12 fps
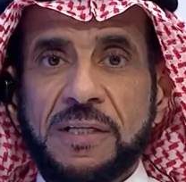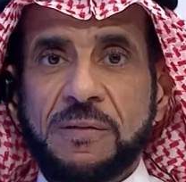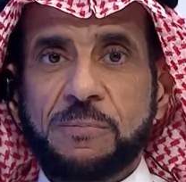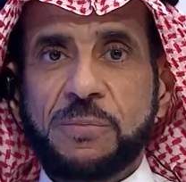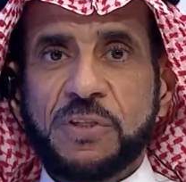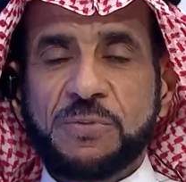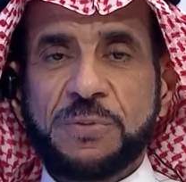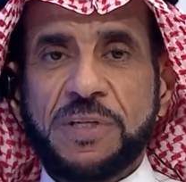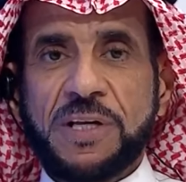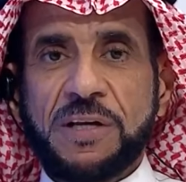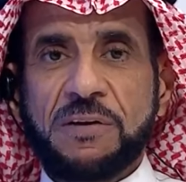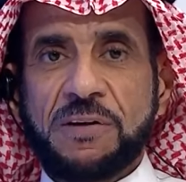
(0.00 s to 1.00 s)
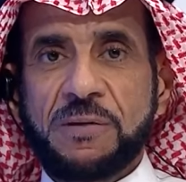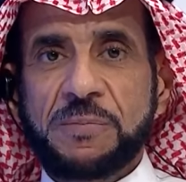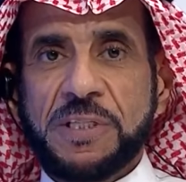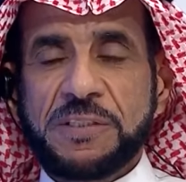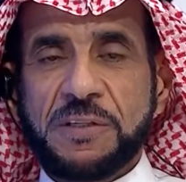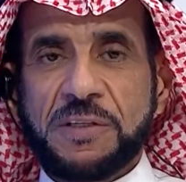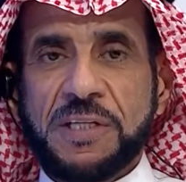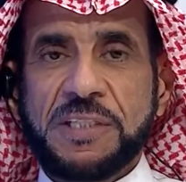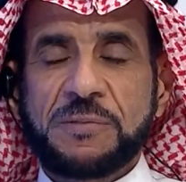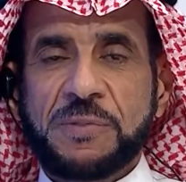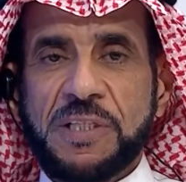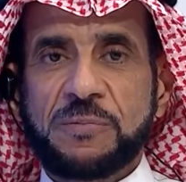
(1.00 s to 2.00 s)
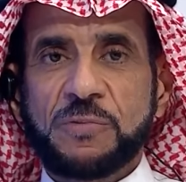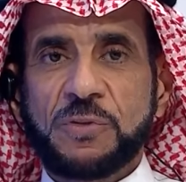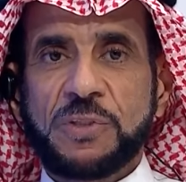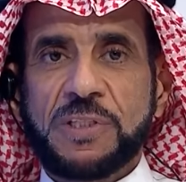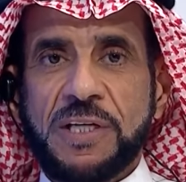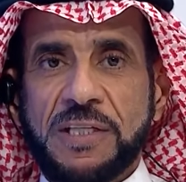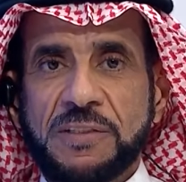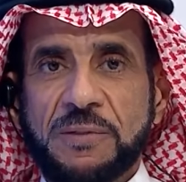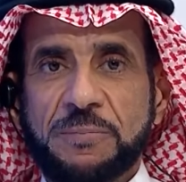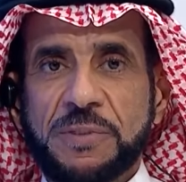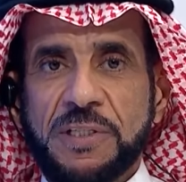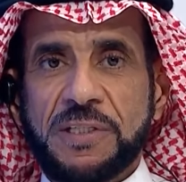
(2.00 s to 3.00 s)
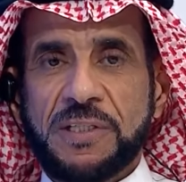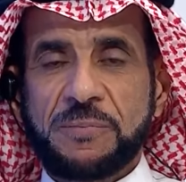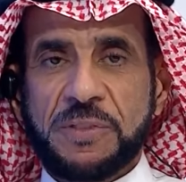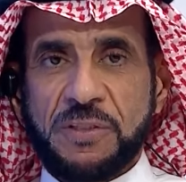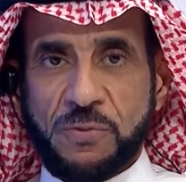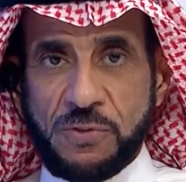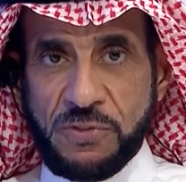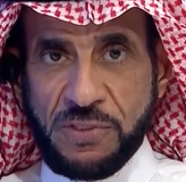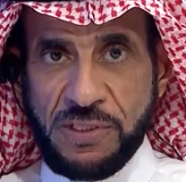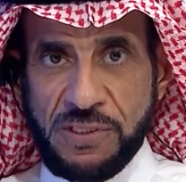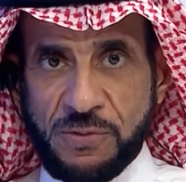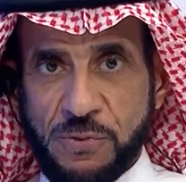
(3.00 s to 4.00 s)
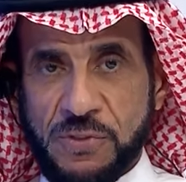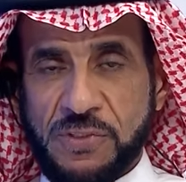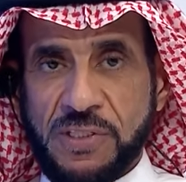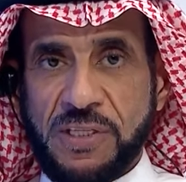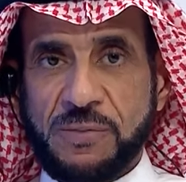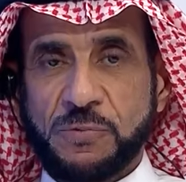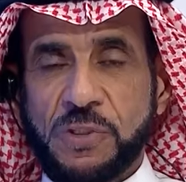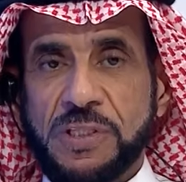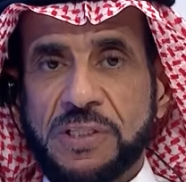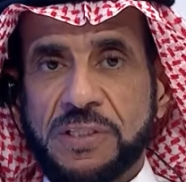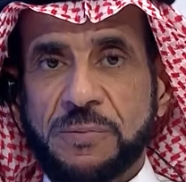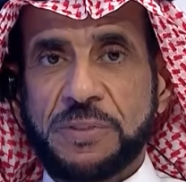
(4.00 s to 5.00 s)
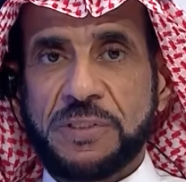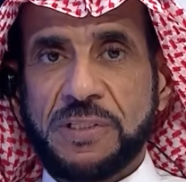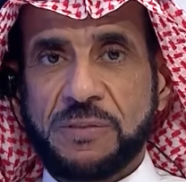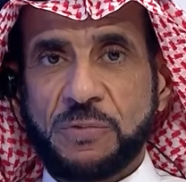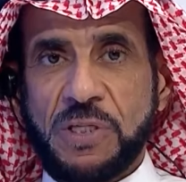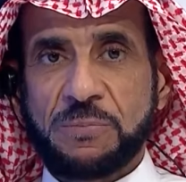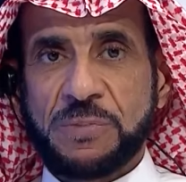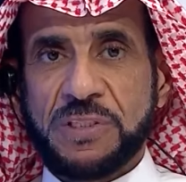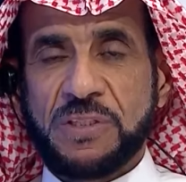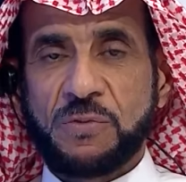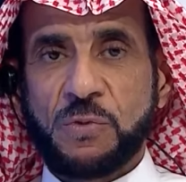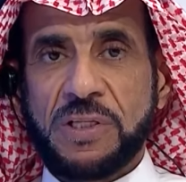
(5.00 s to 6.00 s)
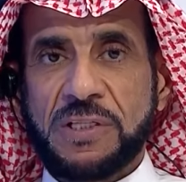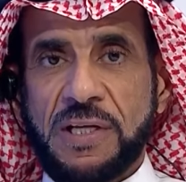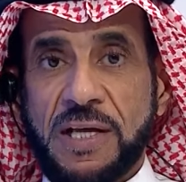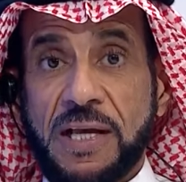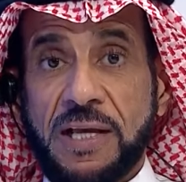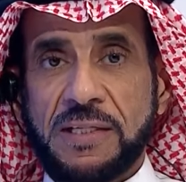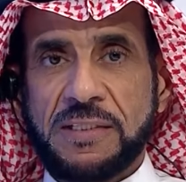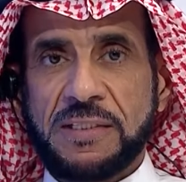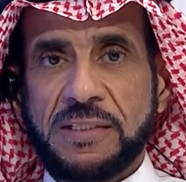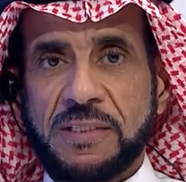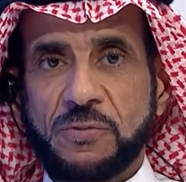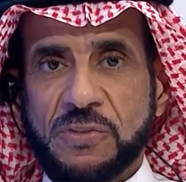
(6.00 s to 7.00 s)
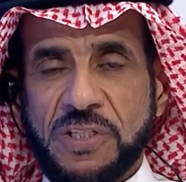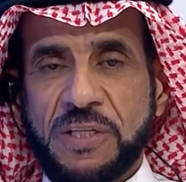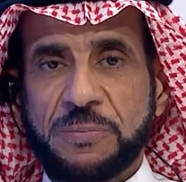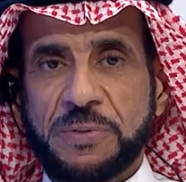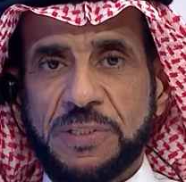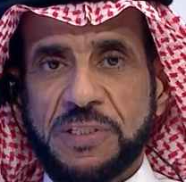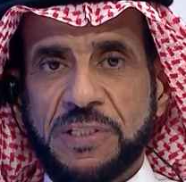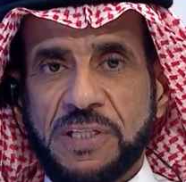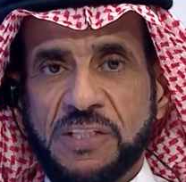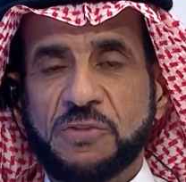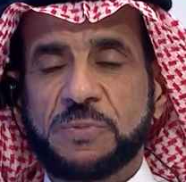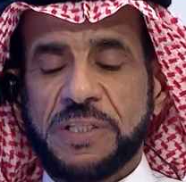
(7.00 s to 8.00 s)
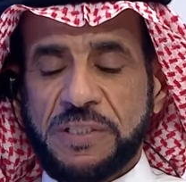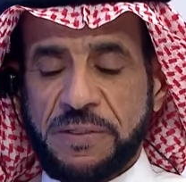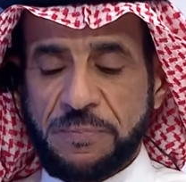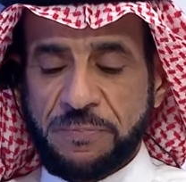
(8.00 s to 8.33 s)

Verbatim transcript: بسم الله الرحمن الرحيم الحمد لله رب العالمين والصلاة والسلام على نبينا محمد وعلى آله وصحبه أجمعين